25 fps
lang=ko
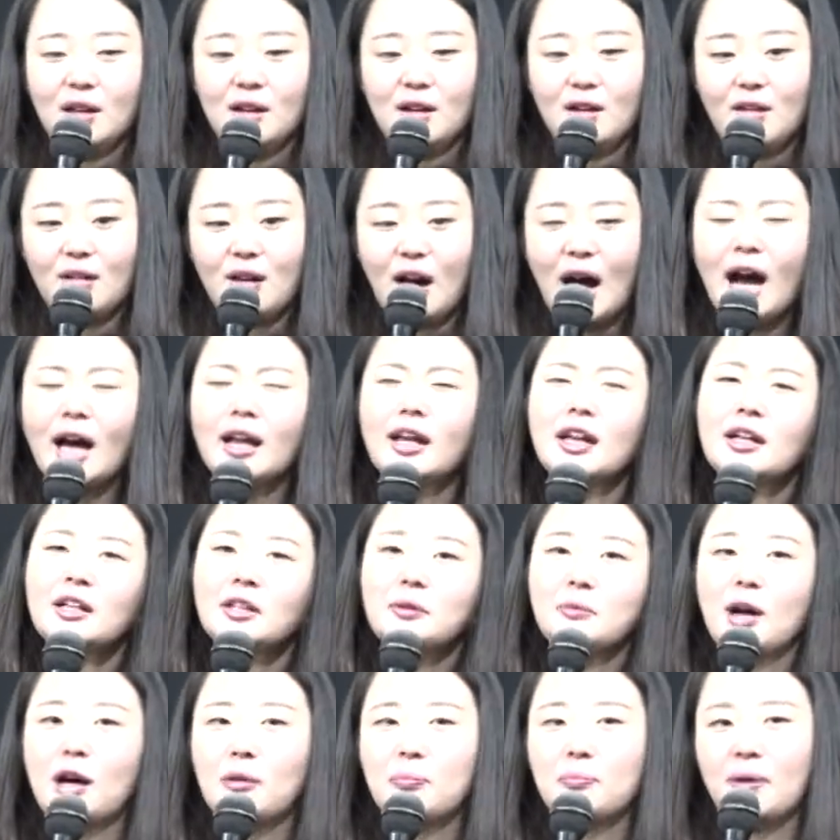어,
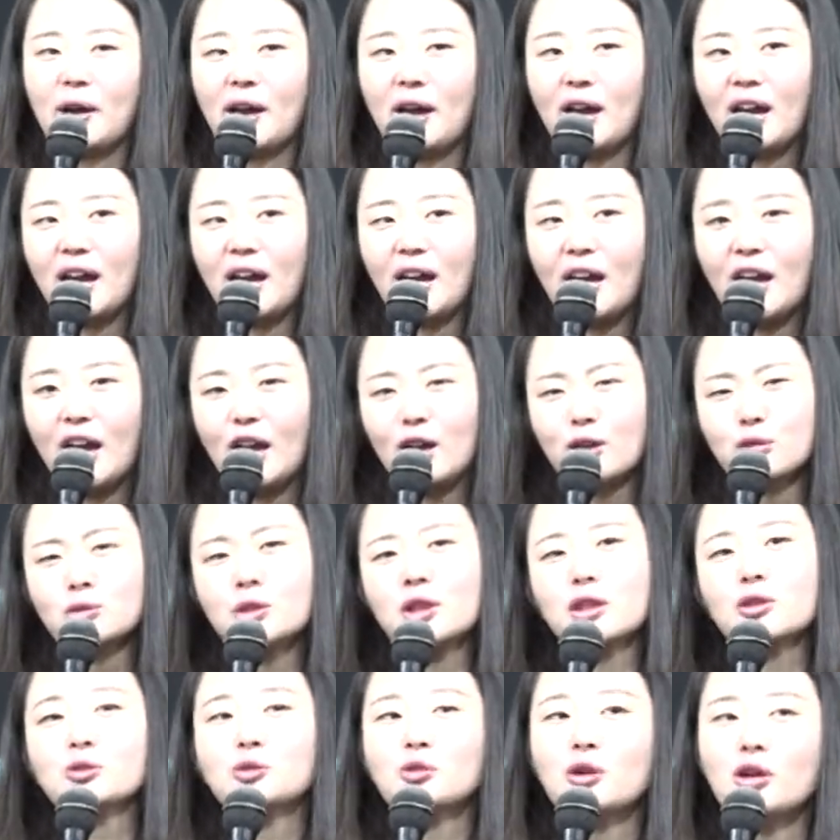하나님 앞에
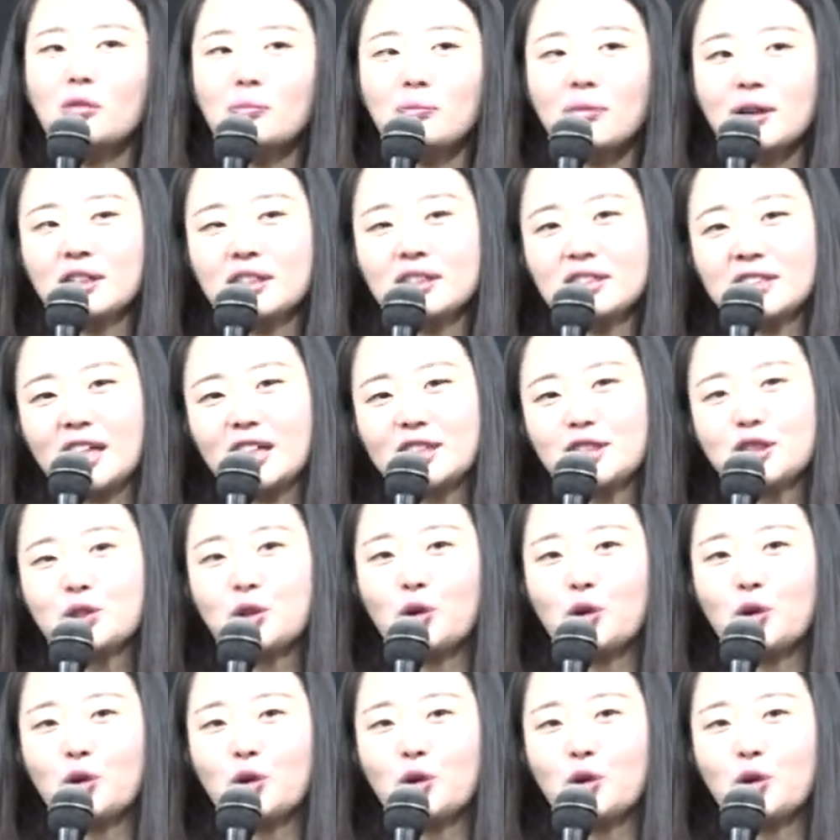우리 구원받은 사실